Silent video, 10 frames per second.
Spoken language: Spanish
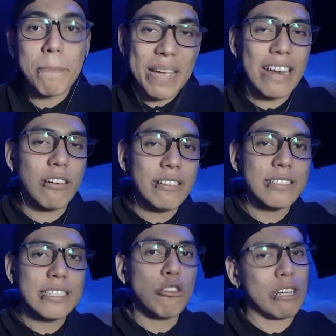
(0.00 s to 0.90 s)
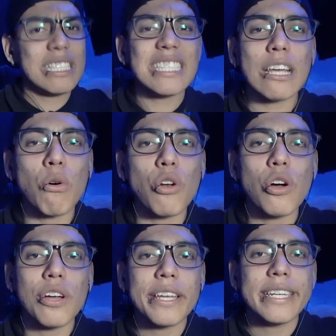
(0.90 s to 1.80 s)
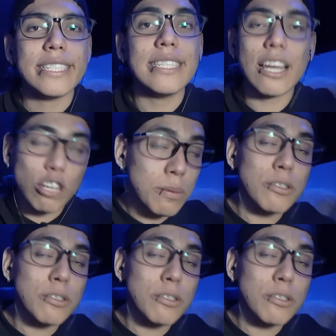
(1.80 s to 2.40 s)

Pero lo que sí seguro es de que nos